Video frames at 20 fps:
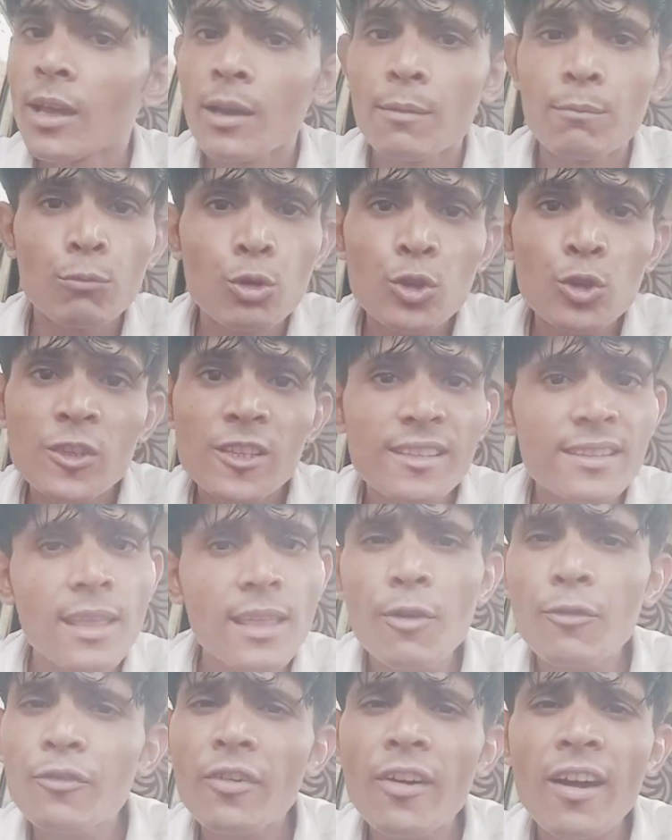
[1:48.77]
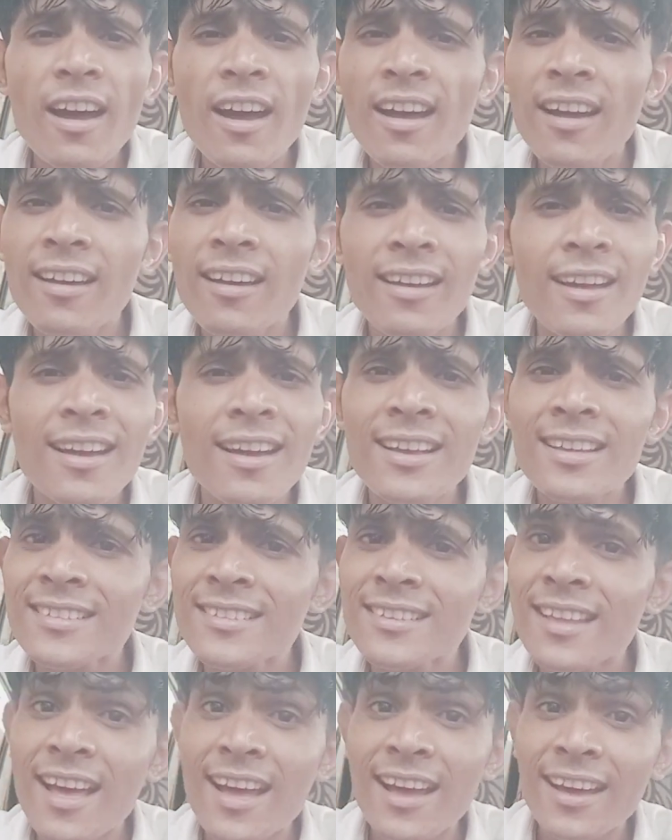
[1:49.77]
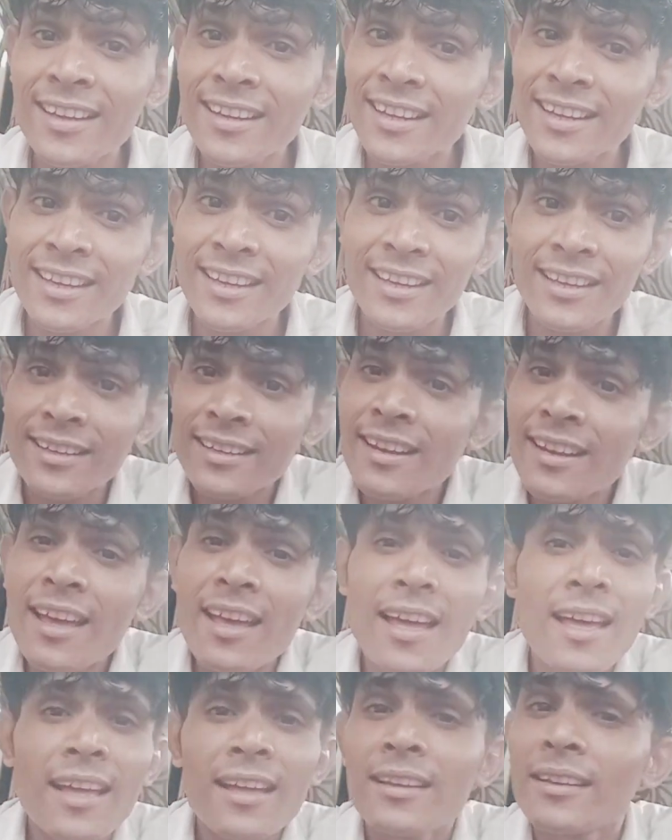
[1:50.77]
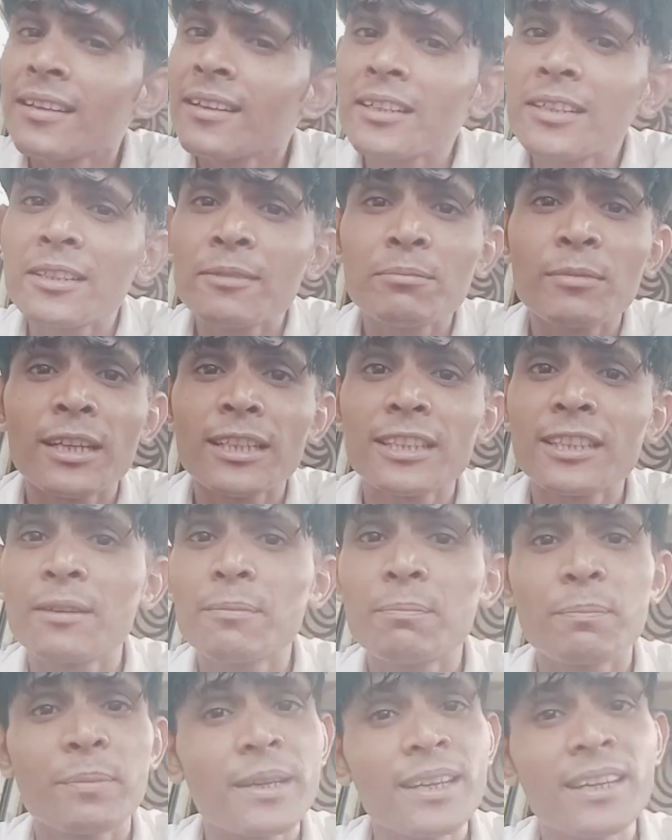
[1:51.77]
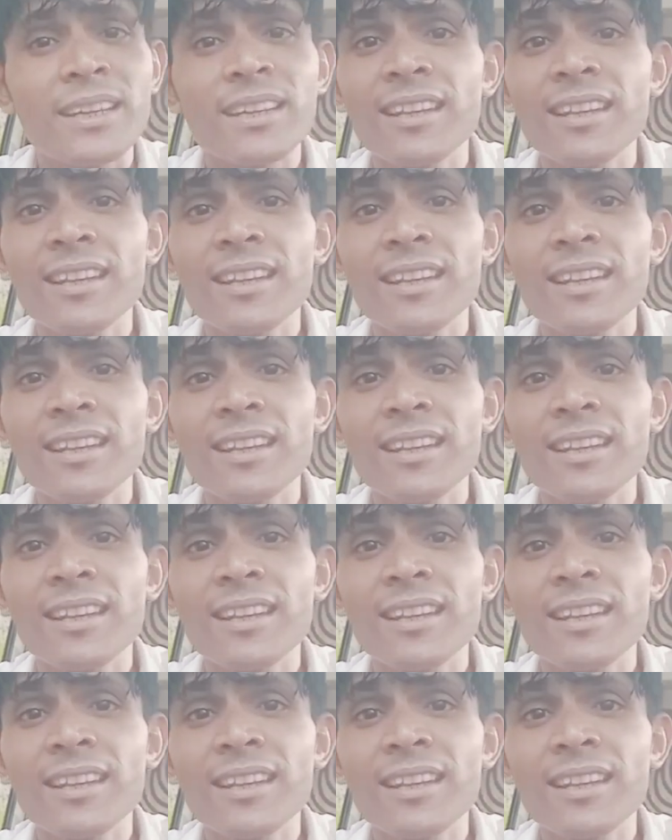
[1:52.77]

मुस्तफ़ा जाने रहमत पे